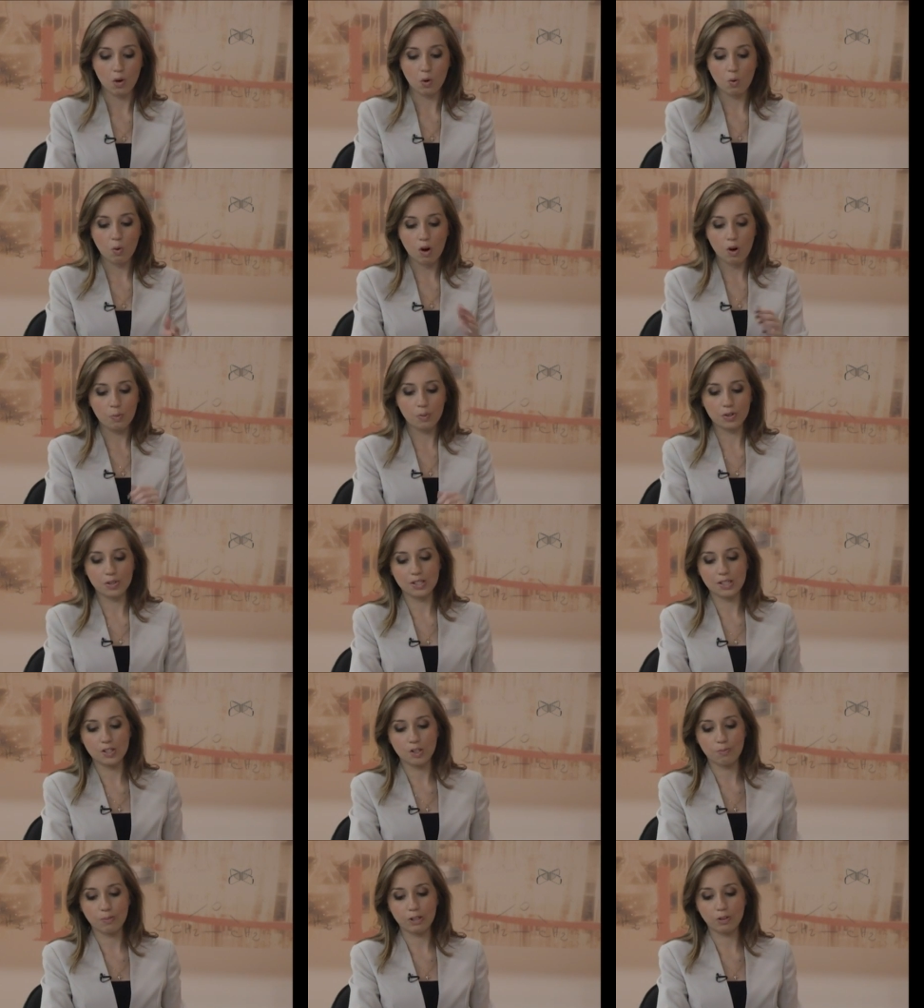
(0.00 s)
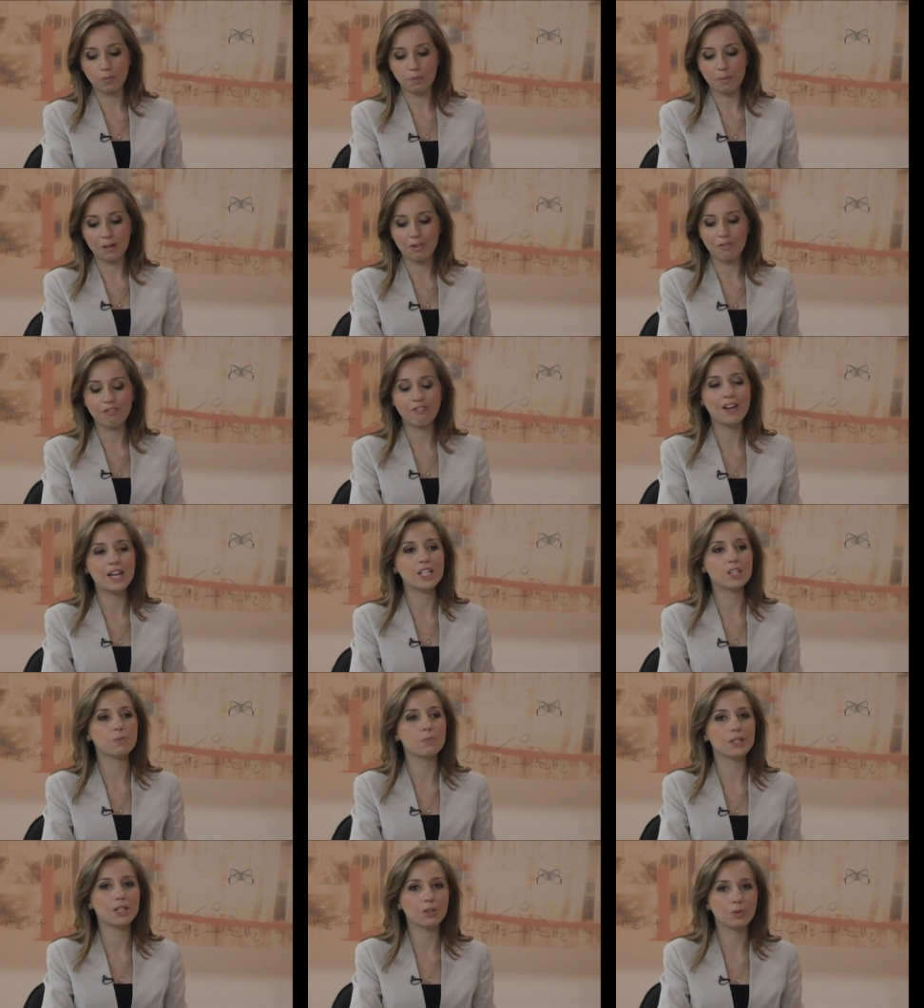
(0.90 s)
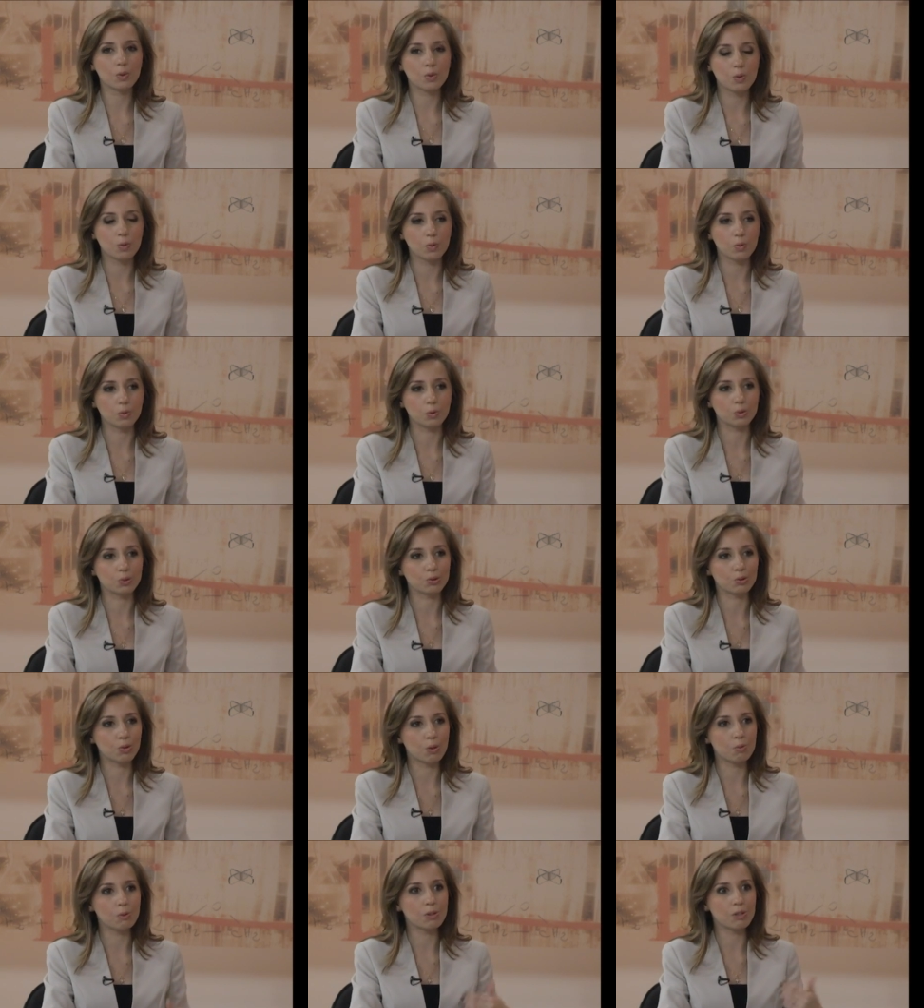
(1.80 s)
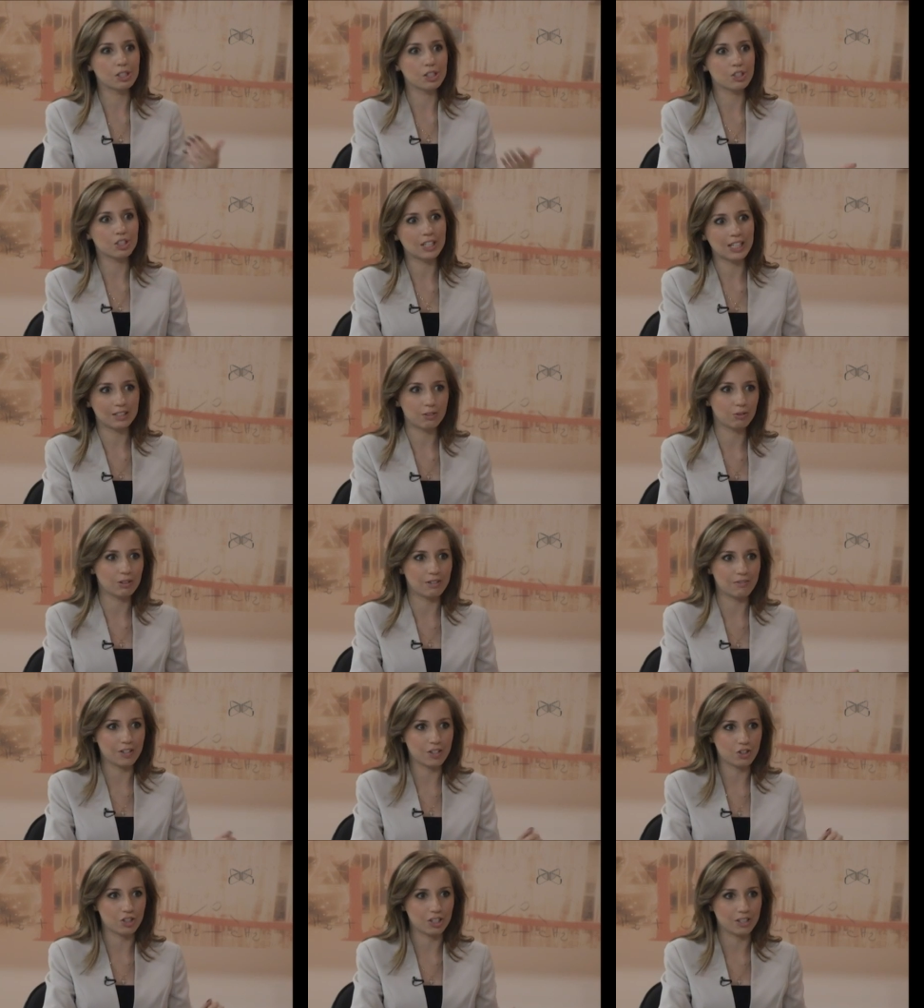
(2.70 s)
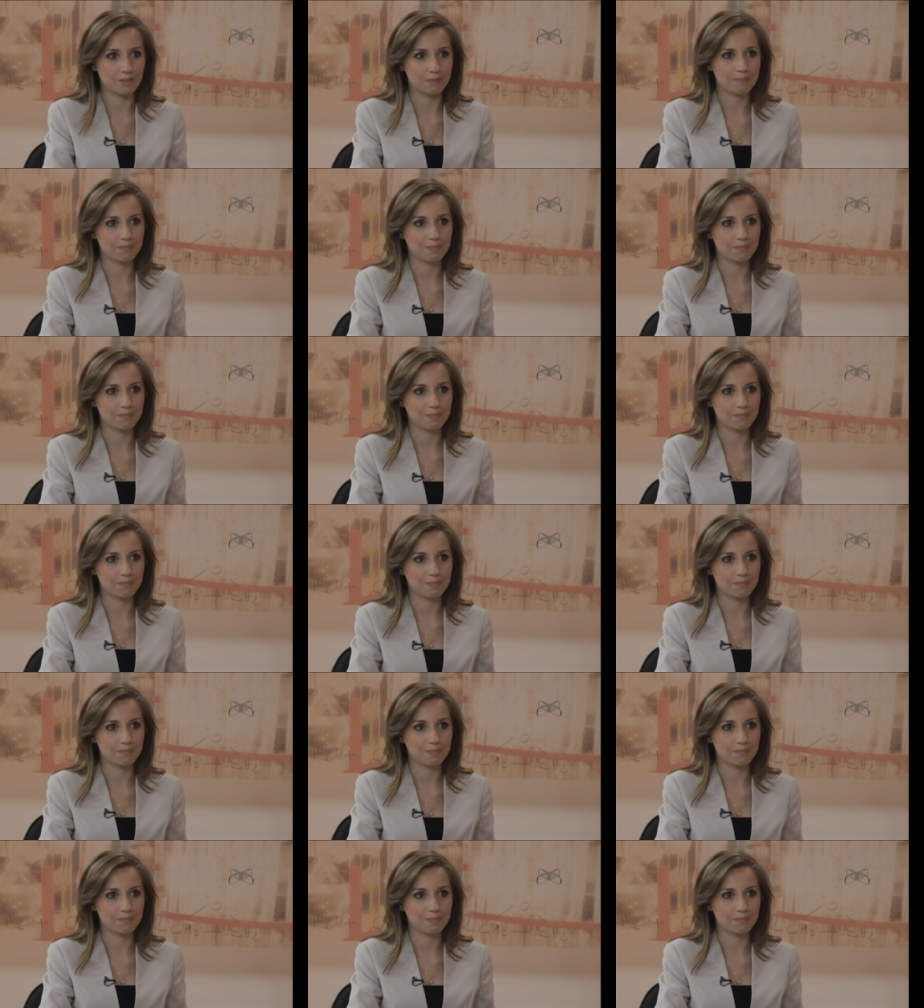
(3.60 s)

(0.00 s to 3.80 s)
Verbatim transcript: Qual o procedimento para a véspera do concurso? Como que o candidato deve agir?